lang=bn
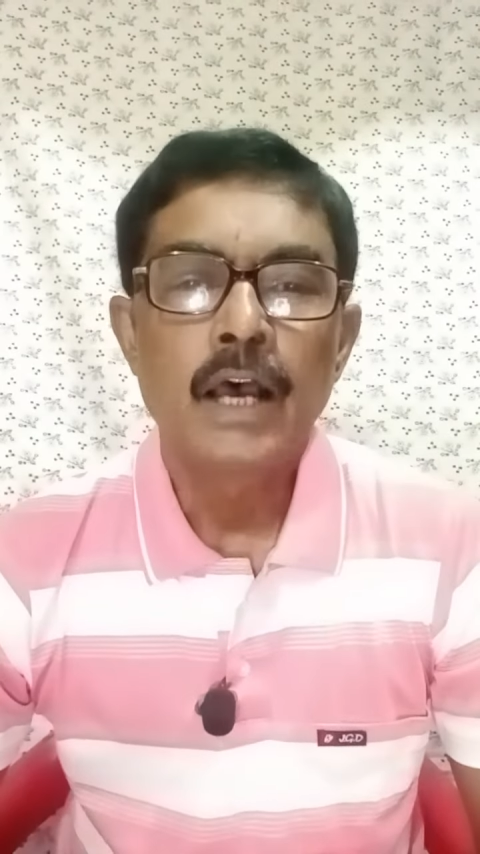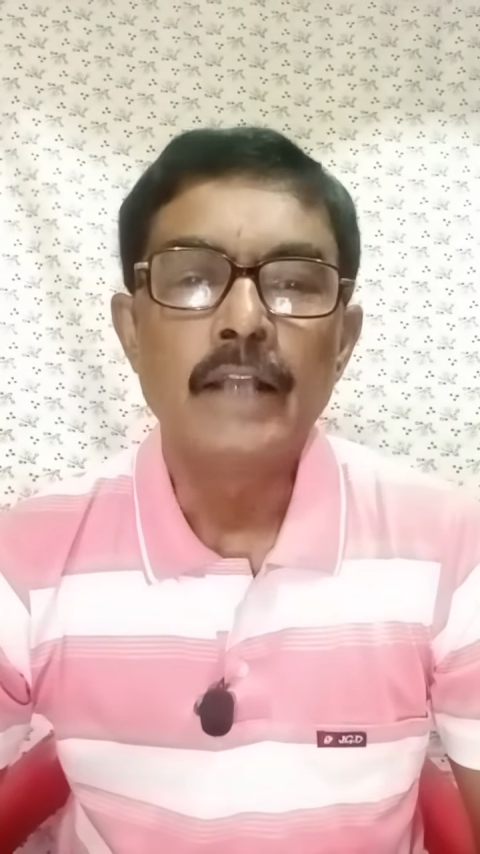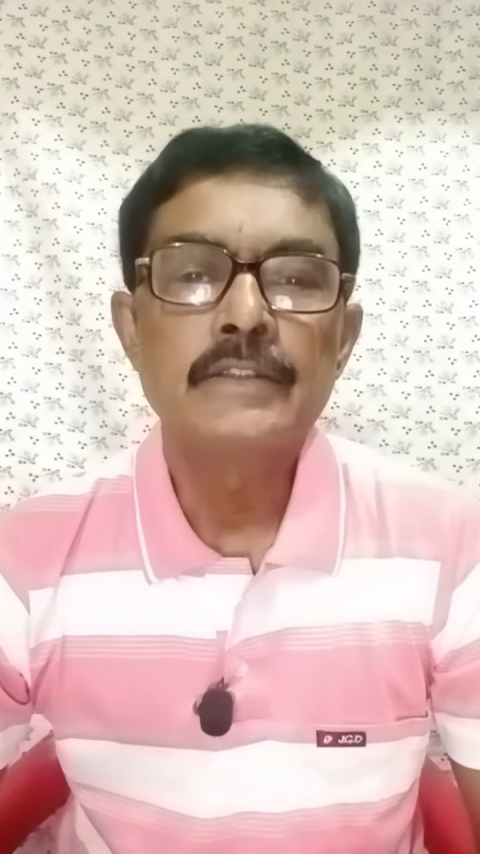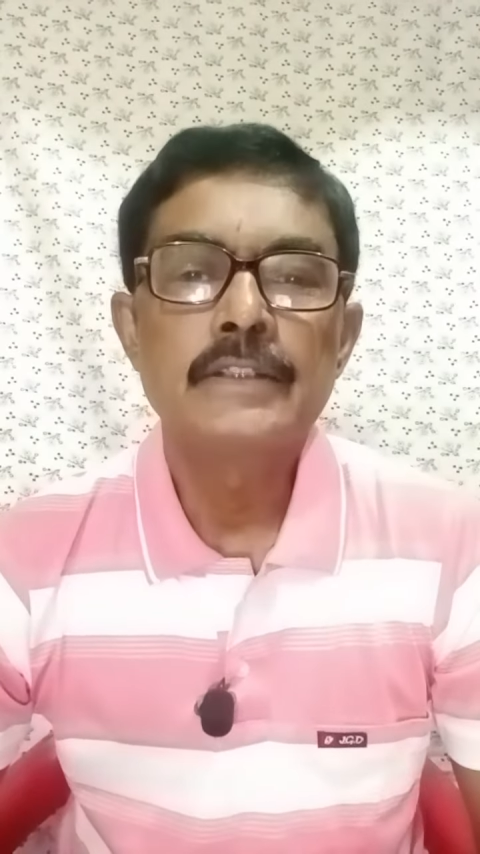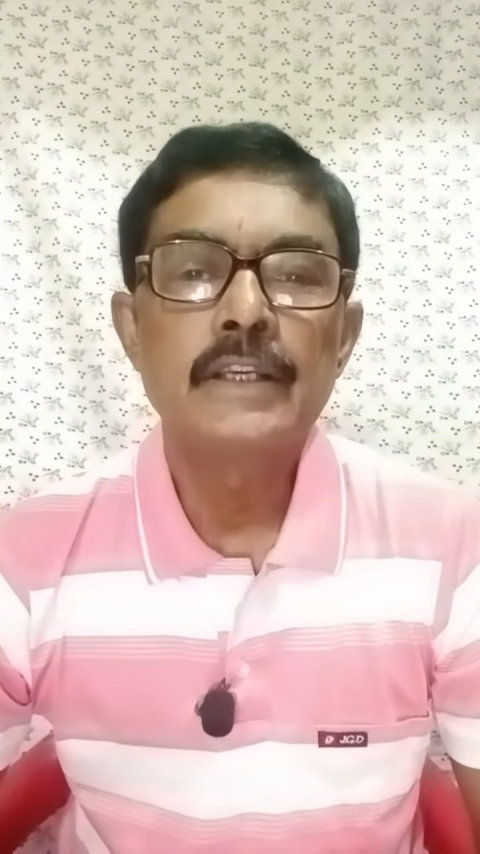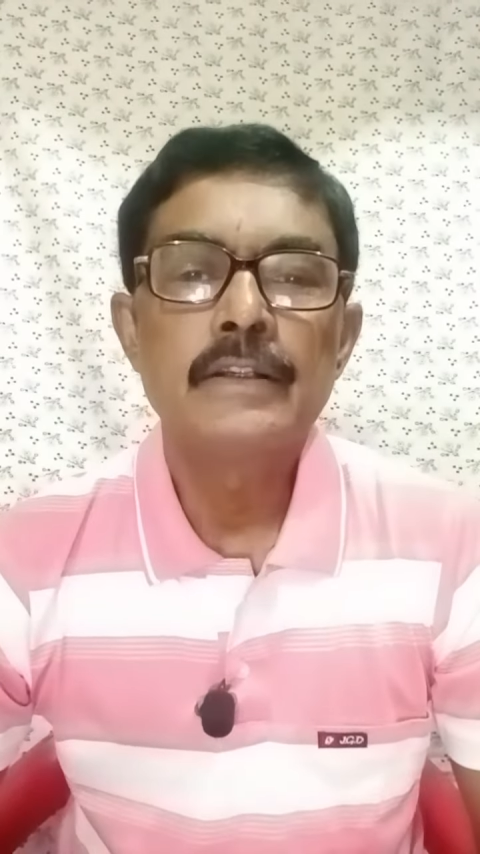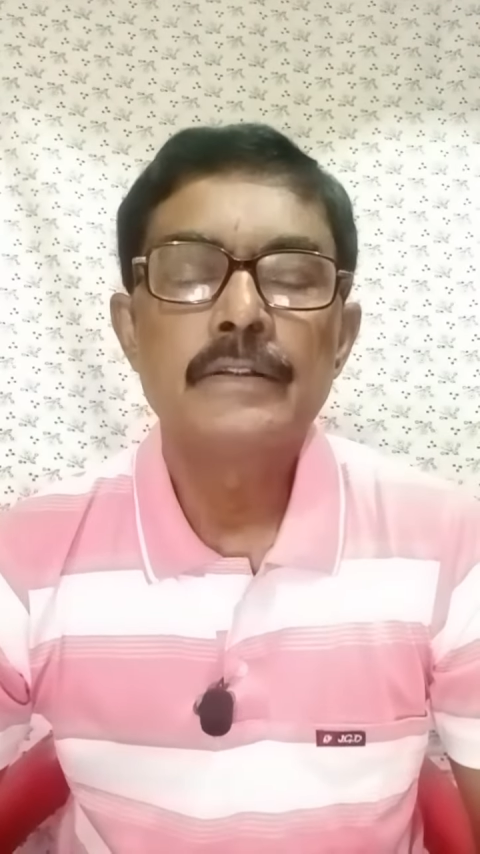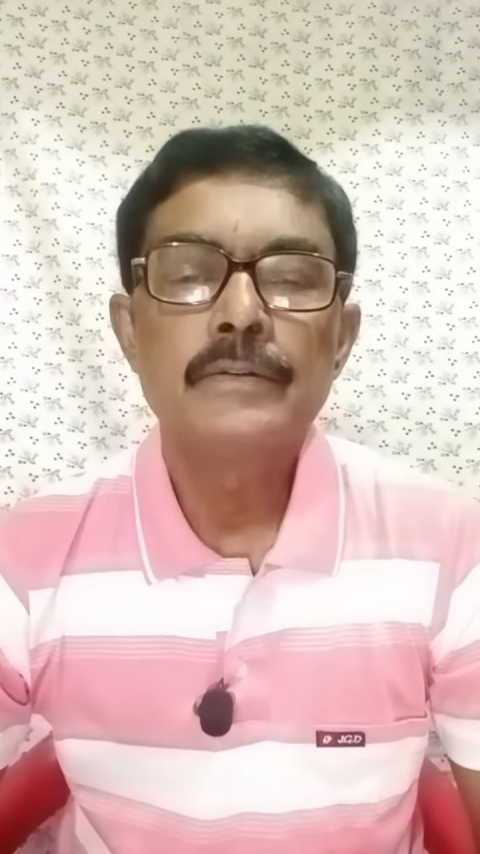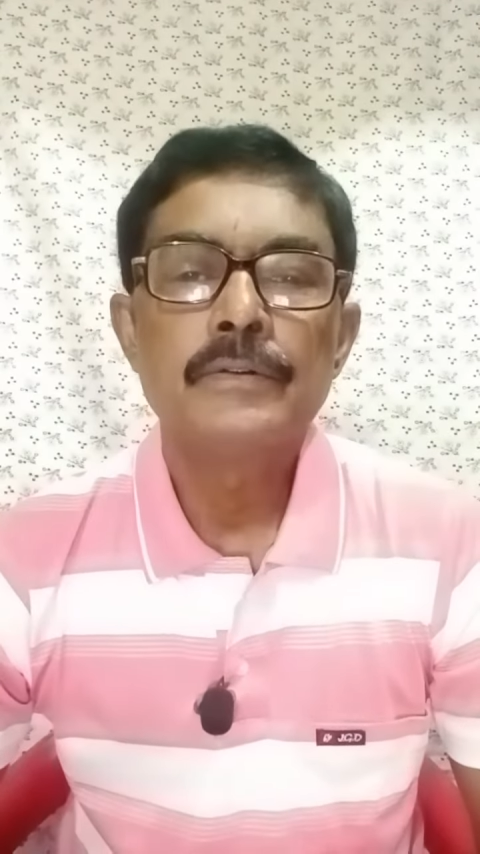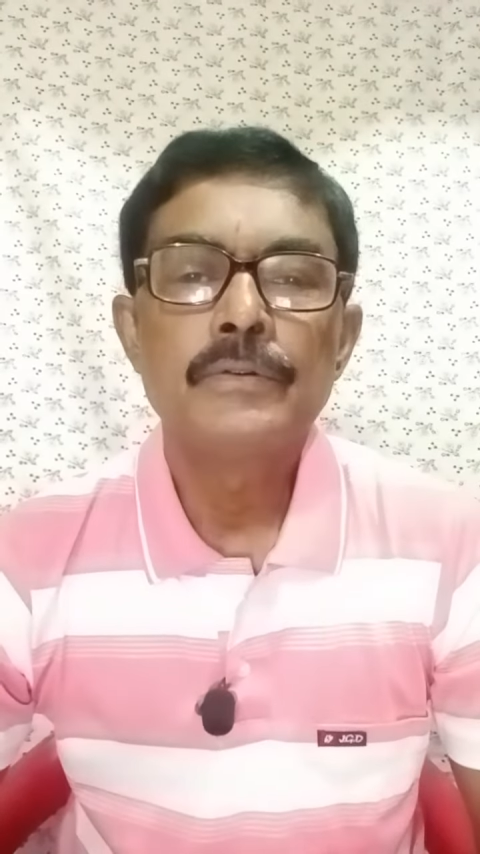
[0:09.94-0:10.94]
আজকে
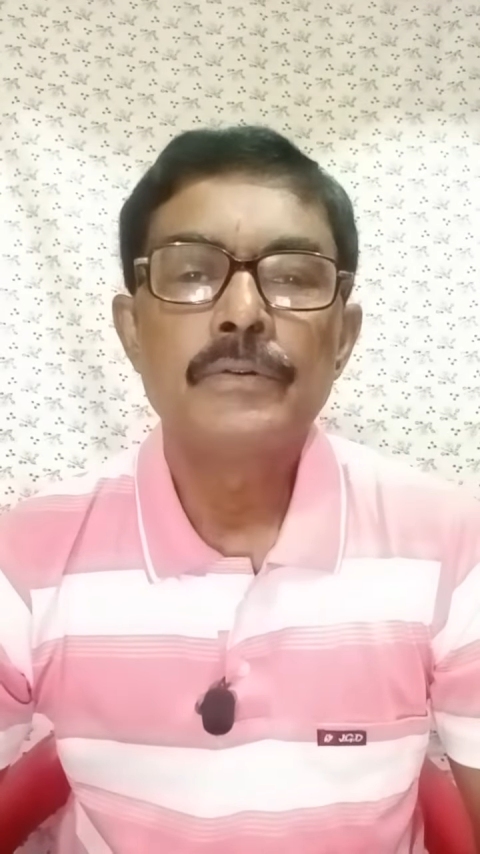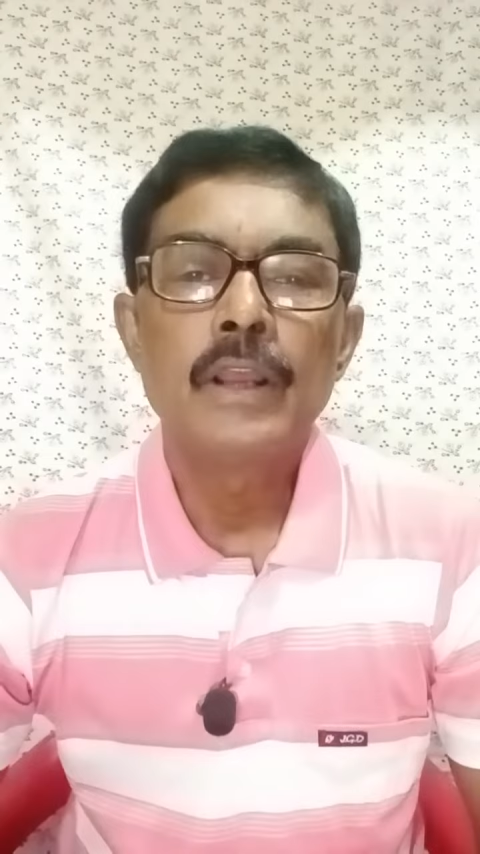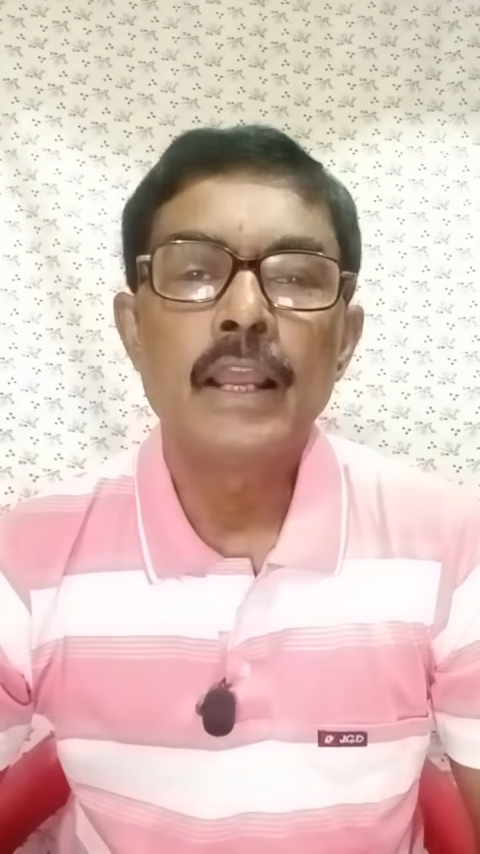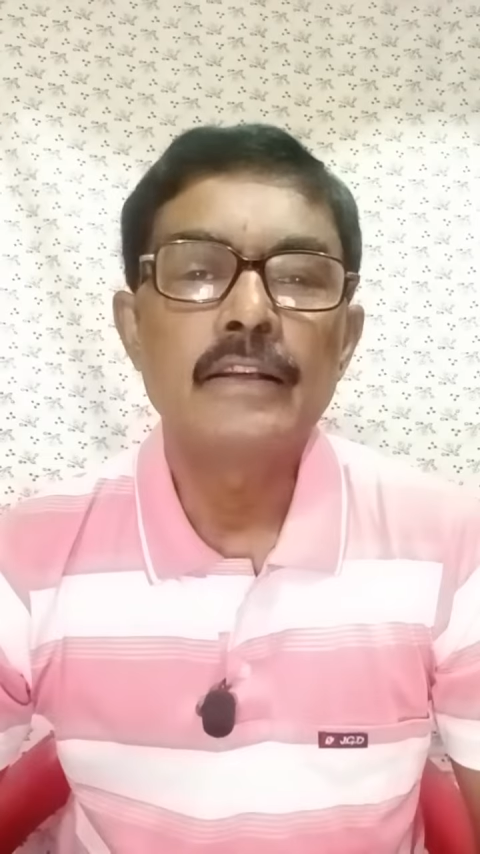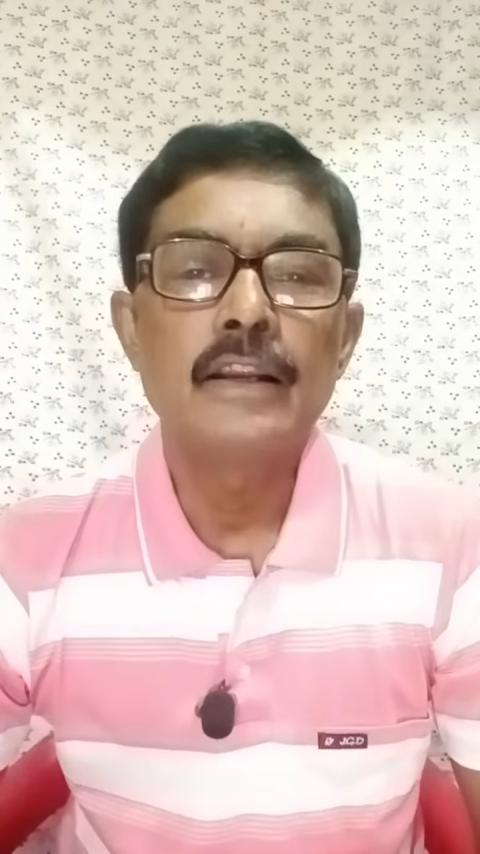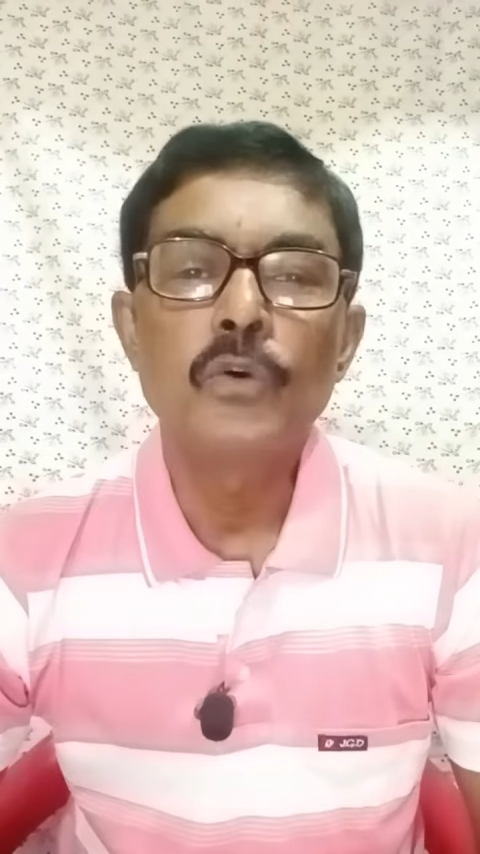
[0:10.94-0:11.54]
একটি